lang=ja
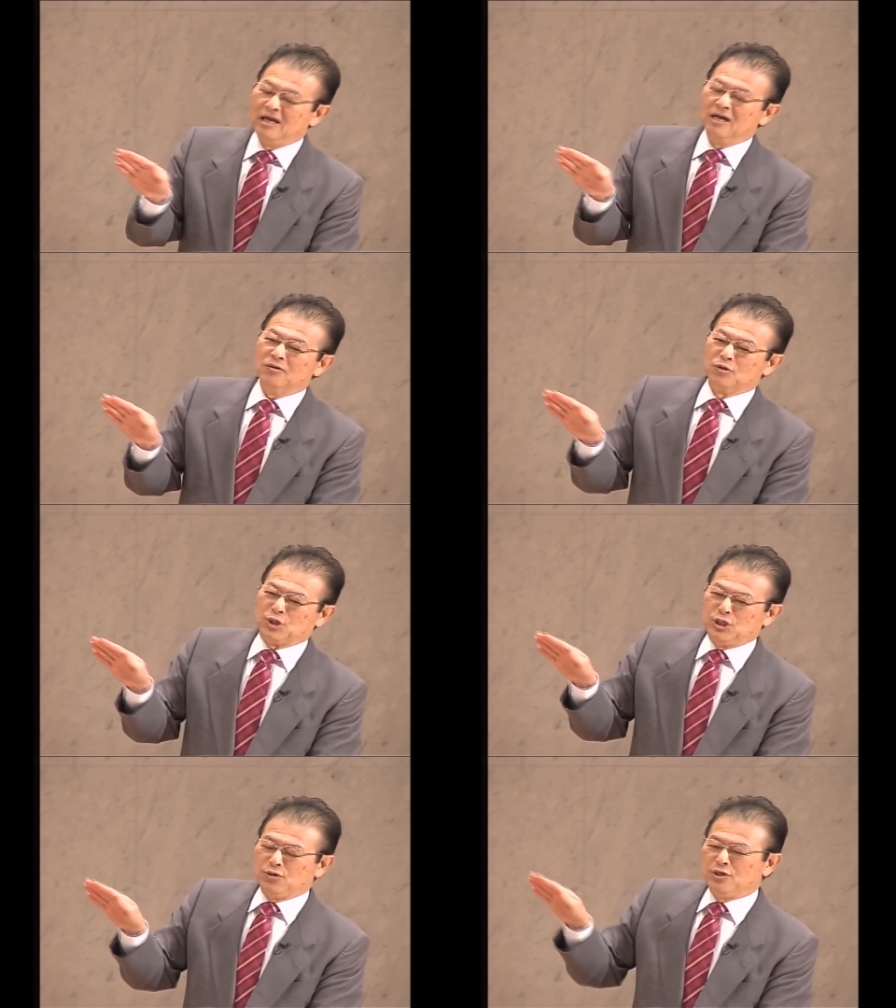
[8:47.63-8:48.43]
この
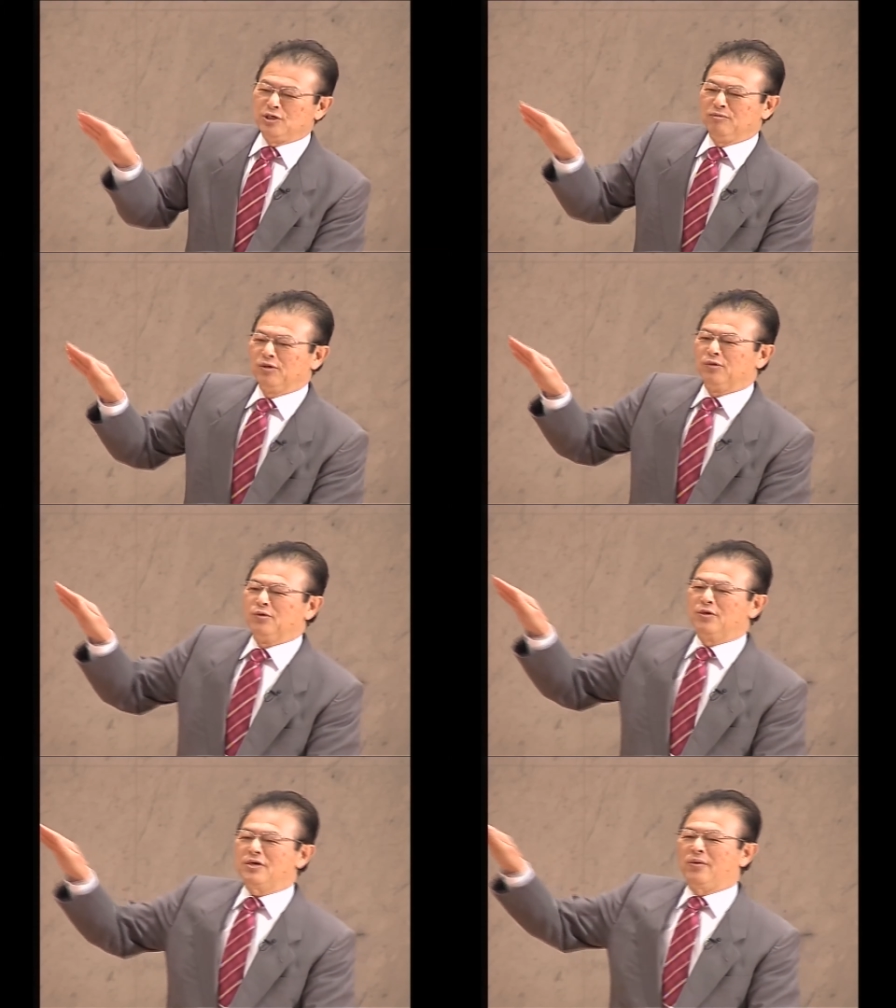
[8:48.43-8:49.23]
死というものを
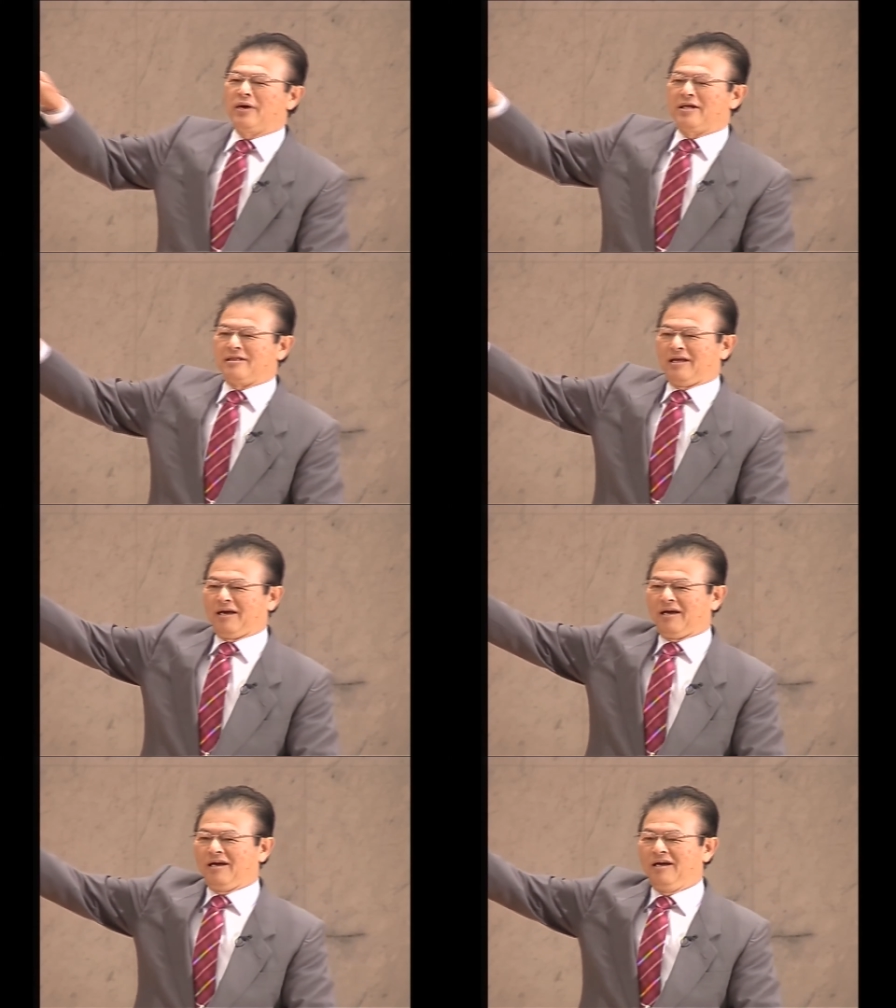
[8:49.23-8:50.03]
乗り越え
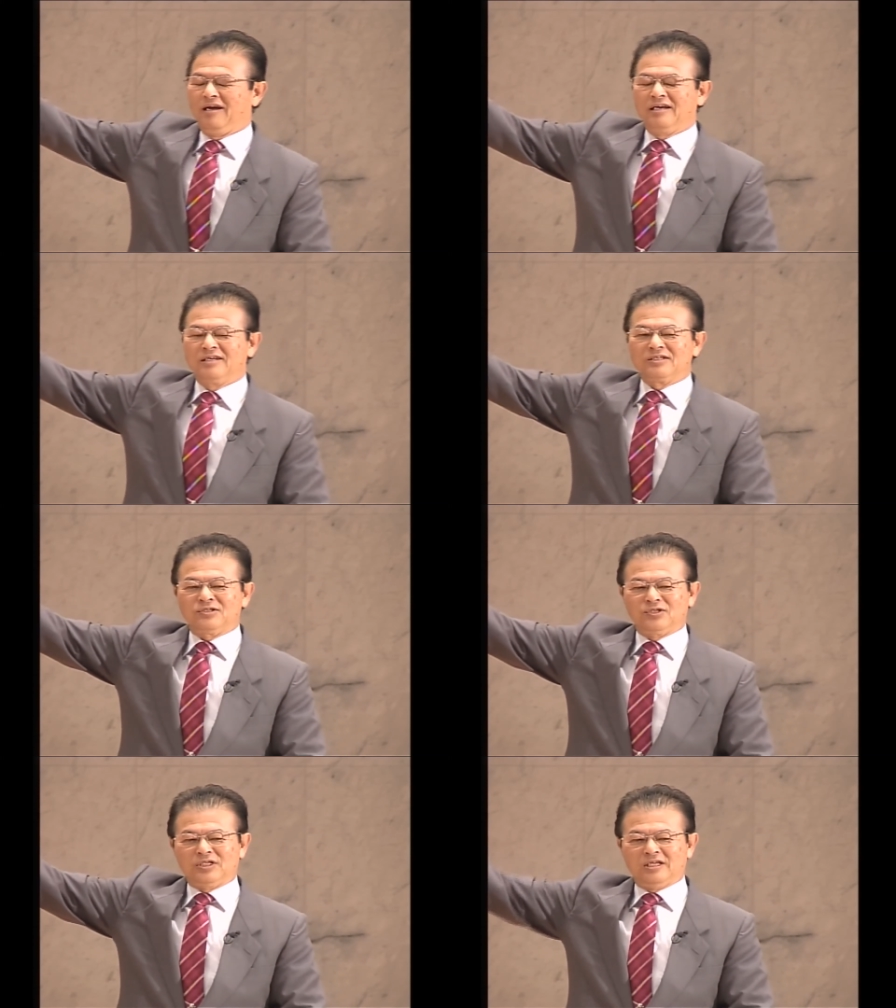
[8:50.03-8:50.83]
て、
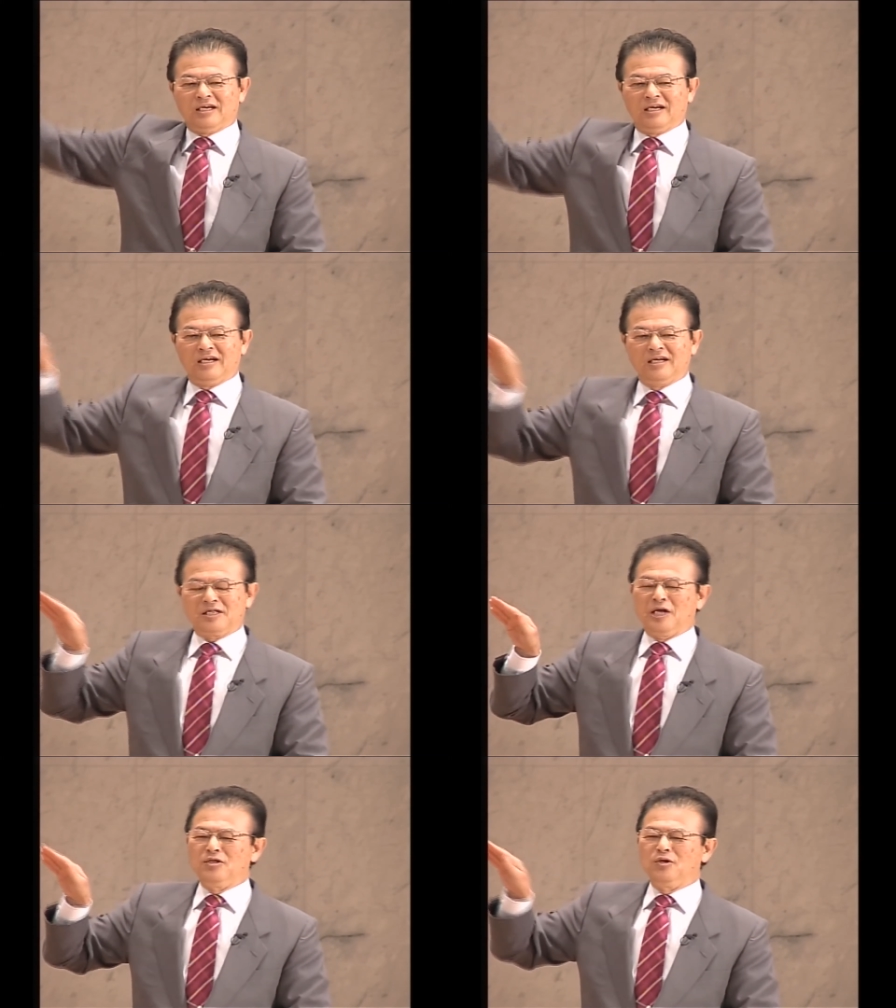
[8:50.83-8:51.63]
そして
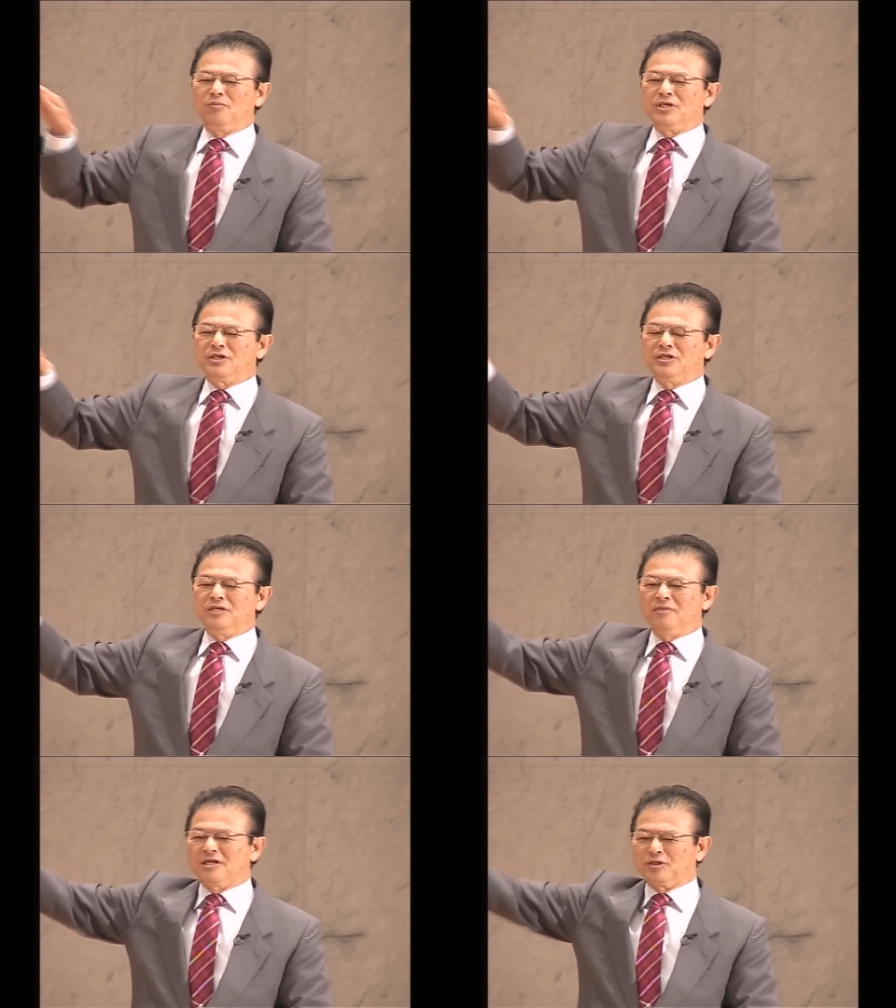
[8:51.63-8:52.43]
天の御国
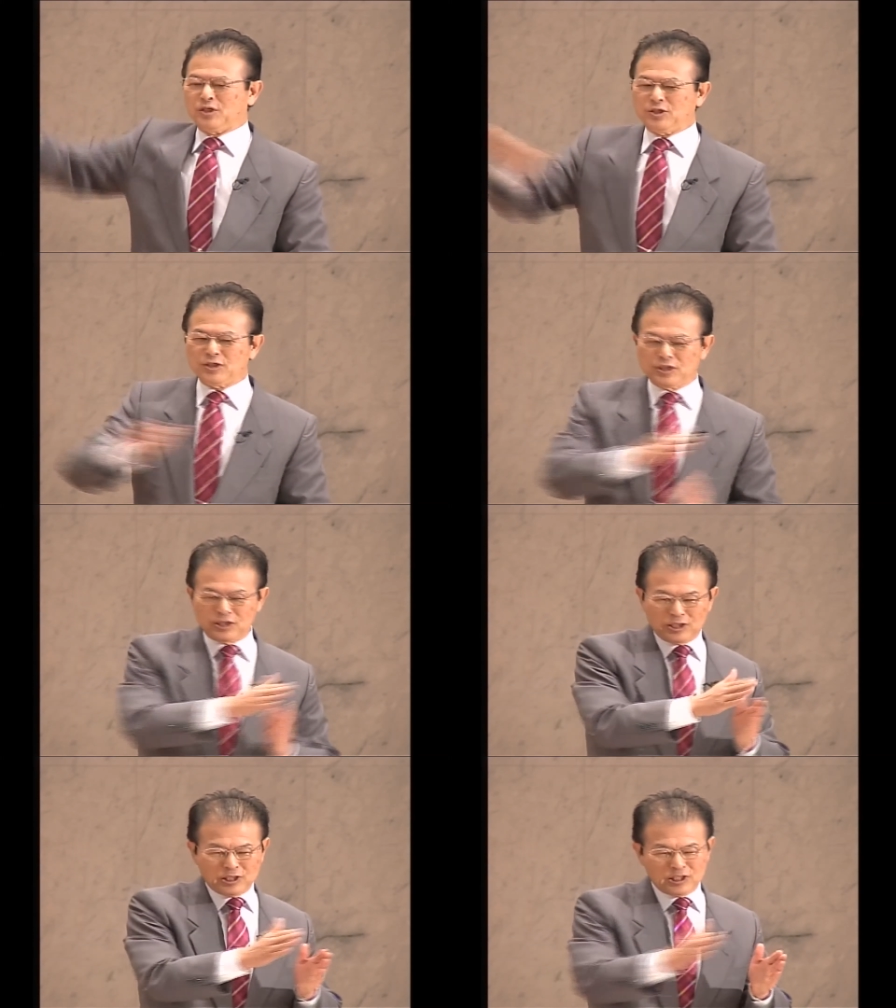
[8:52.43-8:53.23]
までずっ
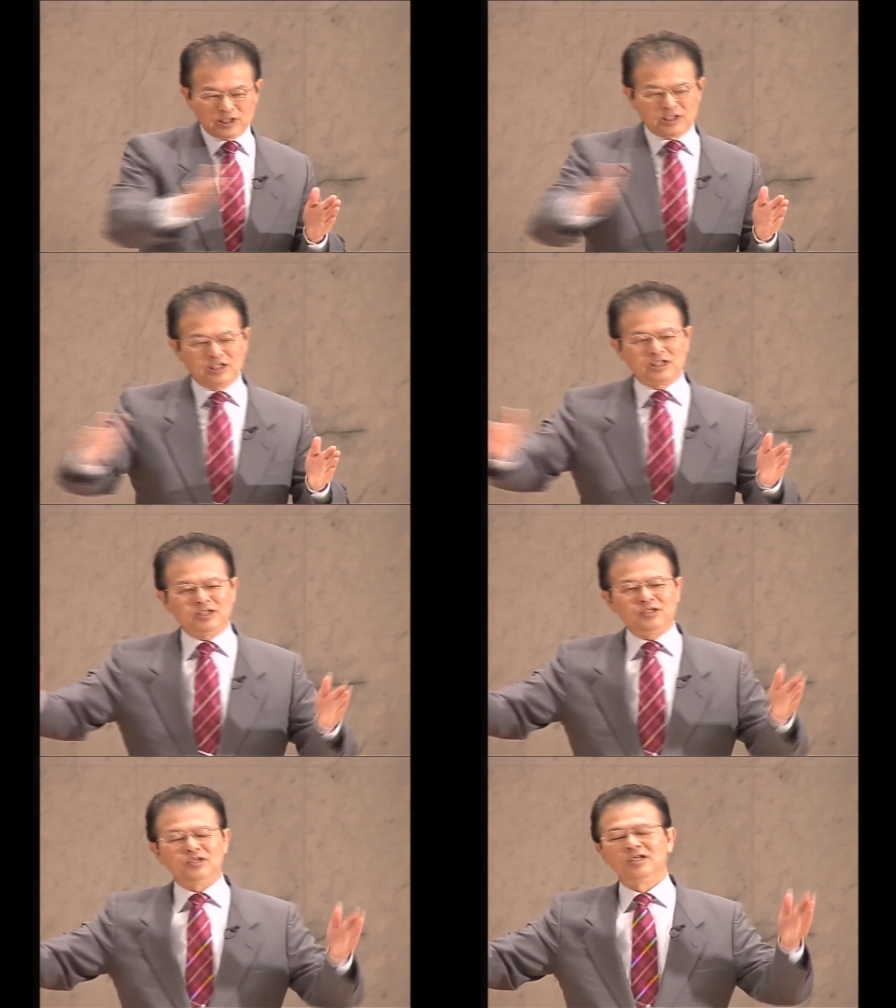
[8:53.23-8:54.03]

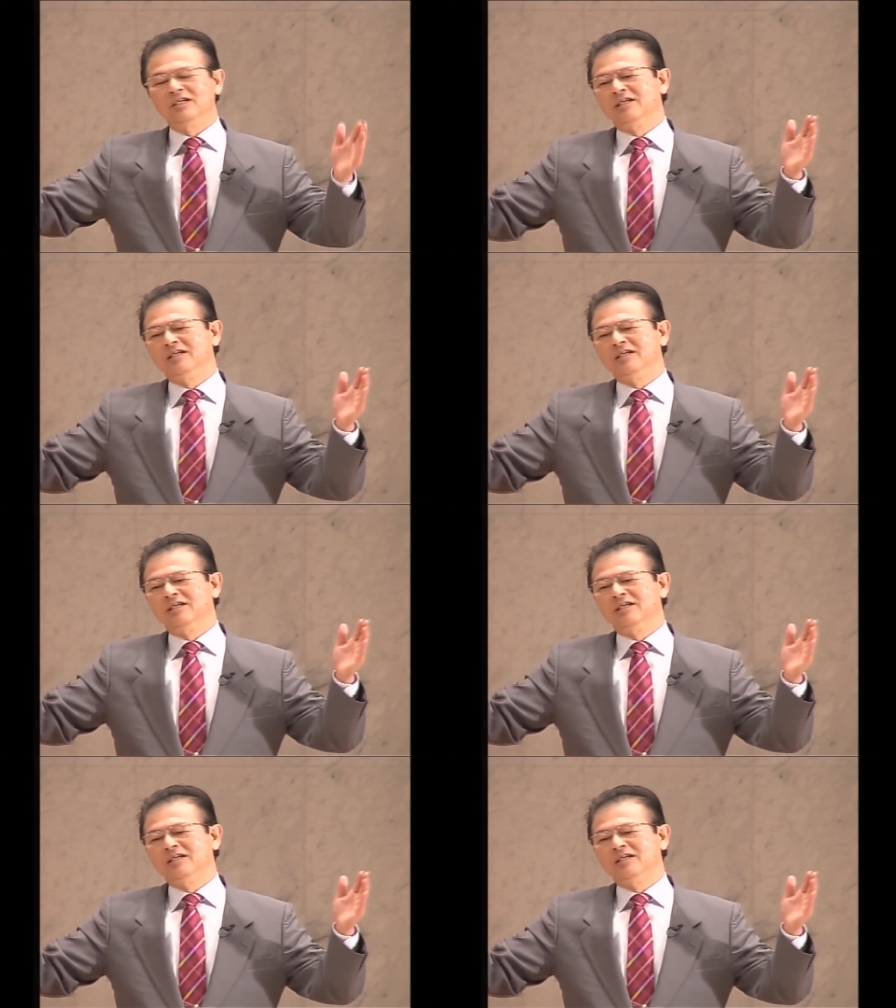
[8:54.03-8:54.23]
と